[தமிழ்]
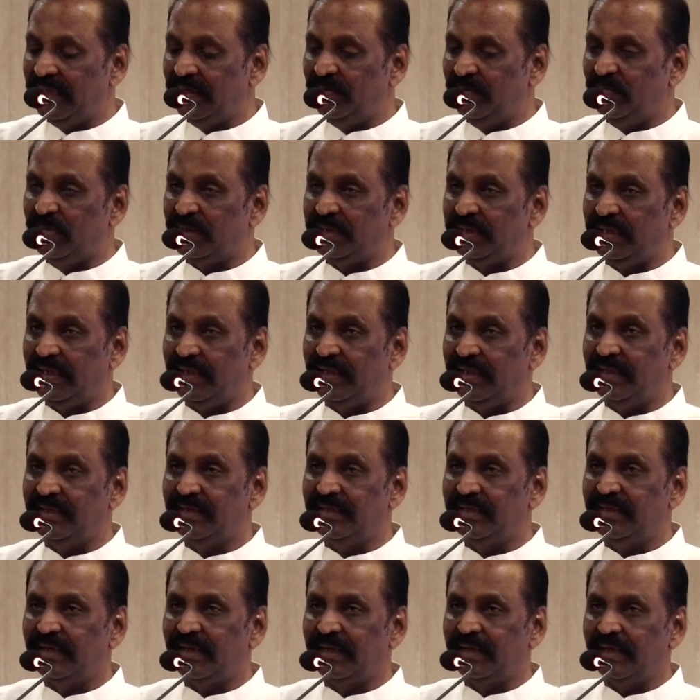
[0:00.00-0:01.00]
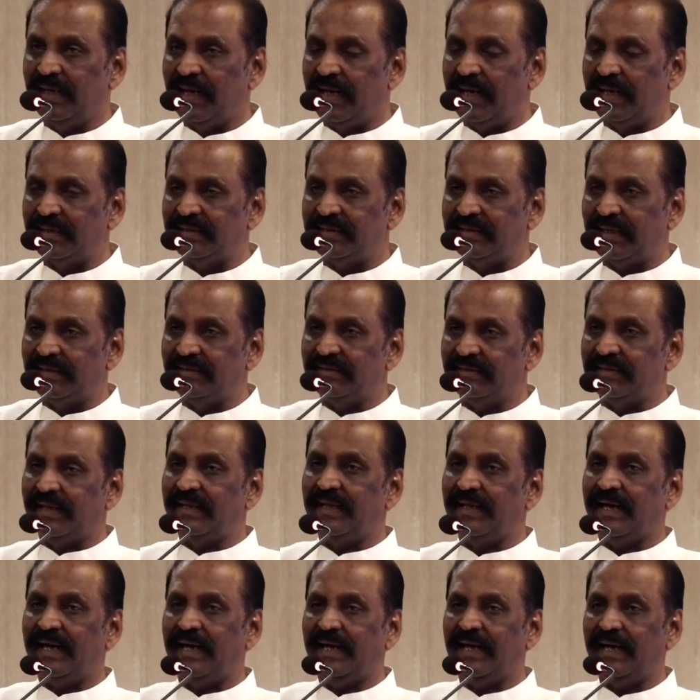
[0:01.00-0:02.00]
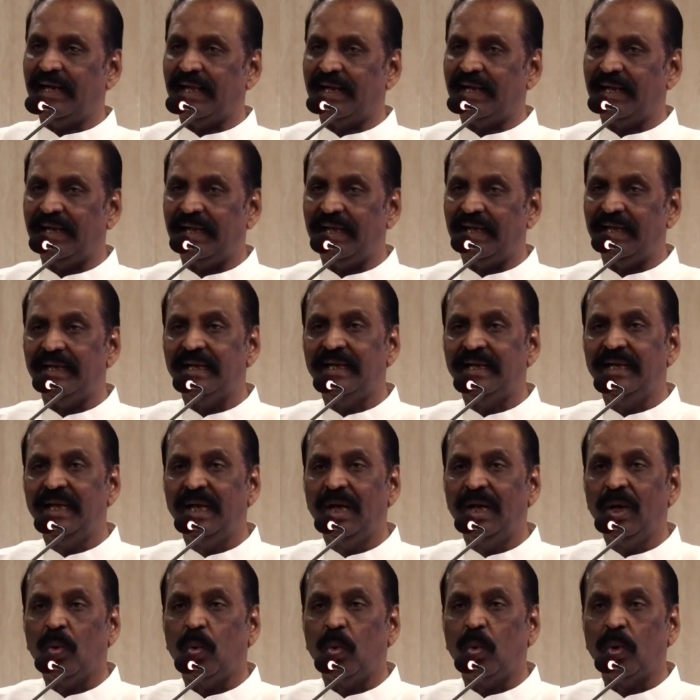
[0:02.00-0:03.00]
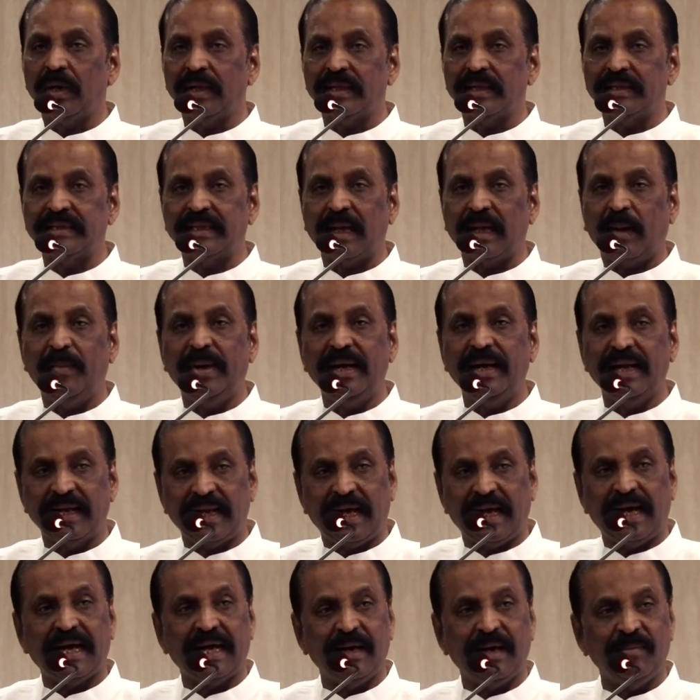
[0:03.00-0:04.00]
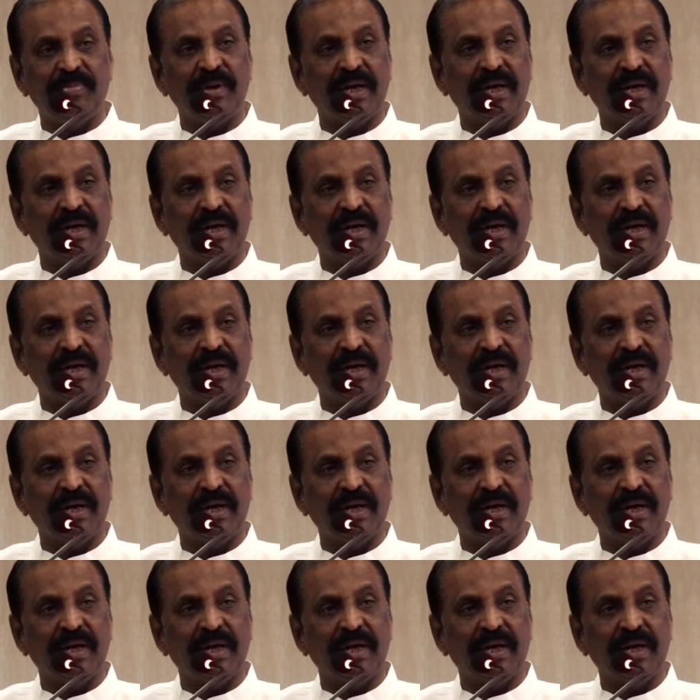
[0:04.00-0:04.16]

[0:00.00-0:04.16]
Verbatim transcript: என்பதில் நான் தந்தையாக அல்ல ஒரு தமிழனாக